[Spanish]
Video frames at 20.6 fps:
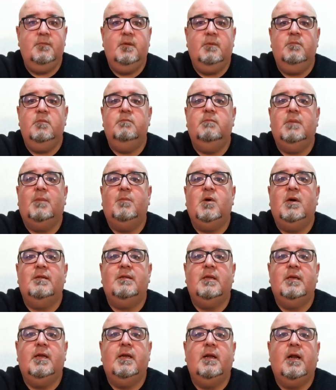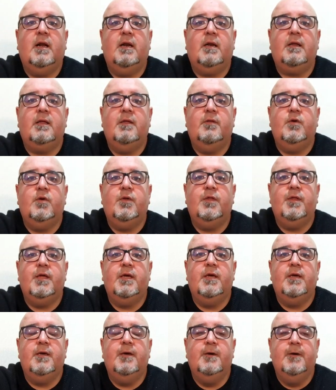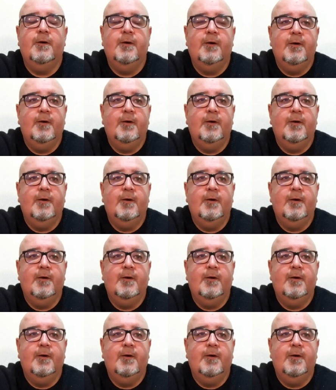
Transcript: vamos a tener alrededor de